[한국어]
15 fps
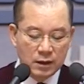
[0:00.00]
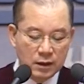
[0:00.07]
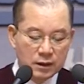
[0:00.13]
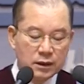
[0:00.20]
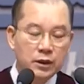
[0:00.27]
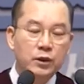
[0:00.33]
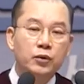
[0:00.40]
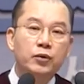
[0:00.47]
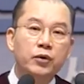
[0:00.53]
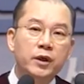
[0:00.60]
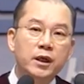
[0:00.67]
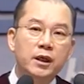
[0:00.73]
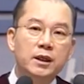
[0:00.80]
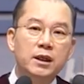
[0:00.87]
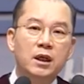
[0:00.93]
즉
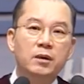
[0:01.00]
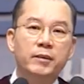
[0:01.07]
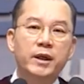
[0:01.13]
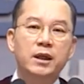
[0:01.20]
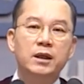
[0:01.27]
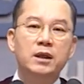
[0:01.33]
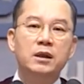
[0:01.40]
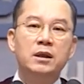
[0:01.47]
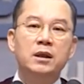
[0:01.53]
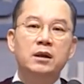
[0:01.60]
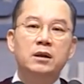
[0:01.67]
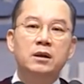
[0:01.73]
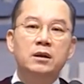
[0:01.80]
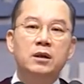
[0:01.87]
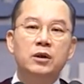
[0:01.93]
구령의 열매를
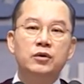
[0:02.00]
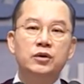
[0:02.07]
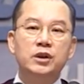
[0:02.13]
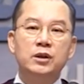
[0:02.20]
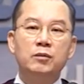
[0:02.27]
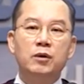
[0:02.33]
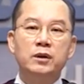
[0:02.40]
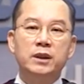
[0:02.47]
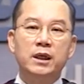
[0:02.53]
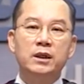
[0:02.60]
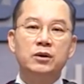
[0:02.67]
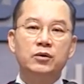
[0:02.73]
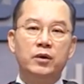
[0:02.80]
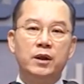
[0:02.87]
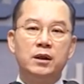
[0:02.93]
거두지
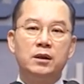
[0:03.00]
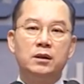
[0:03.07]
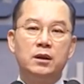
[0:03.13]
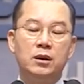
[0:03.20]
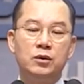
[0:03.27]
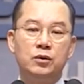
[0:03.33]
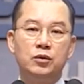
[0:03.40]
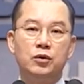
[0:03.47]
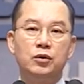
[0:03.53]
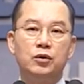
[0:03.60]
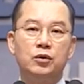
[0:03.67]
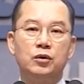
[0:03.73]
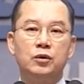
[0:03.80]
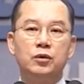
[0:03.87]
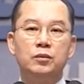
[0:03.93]
못하는 교회는
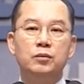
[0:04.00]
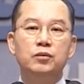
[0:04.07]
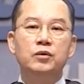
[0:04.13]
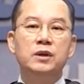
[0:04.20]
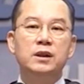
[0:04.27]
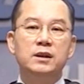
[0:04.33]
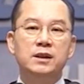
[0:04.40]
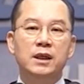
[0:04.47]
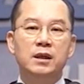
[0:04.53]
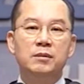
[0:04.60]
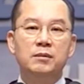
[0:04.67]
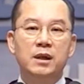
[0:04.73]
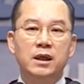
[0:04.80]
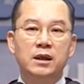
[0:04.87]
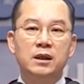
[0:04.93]
결국 뿌리째
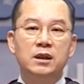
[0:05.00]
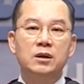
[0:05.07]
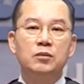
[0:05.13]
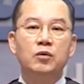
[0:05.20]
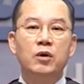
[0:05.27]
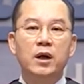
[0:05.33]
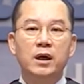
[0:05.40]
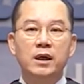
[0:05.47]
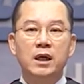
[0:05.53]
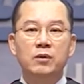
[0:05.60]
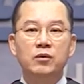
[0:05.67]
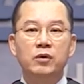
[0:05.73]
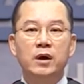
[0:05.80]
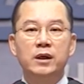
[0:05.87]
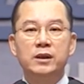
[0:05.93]
마르는 무화과
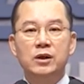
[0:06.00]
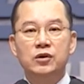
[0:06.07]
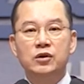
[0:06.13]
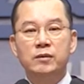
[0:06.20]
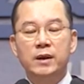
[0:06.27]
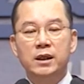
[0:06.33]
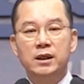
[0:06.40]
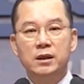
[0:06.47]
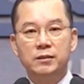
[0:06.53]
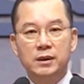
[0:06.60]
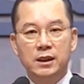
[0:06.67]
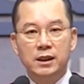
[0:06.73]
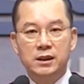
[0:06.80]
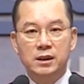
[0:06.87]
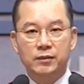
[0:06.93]
나무가 될 수밖에
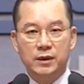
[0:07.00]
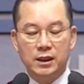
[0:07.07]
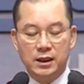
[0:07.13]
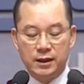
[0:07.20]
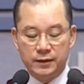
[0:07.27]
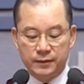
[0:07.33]
없는 것입니다.